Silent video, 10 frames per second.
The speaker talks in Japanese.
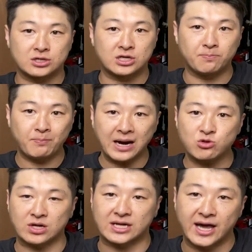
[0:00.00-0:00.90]
引っ張
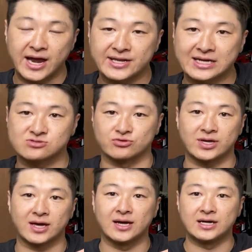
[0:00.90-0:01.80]
るのが大変になるの
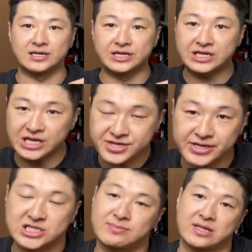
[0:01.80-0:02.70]
で力ん
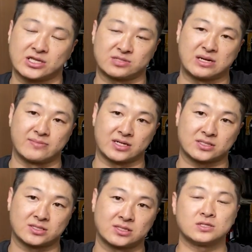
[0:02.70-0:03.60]
でしまってしまいます